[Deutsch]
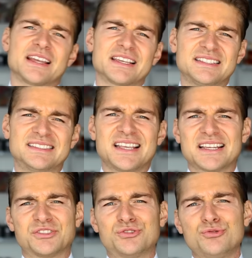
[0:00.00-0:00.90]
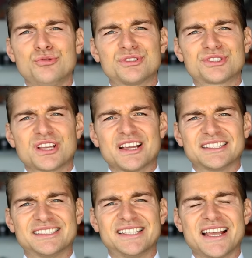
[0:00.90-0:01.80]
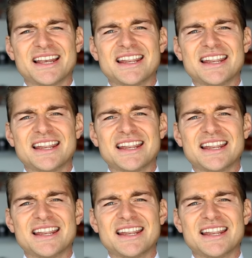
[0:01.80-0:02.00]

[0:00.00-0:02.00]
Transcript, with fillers: Riecht sehr süß, sehr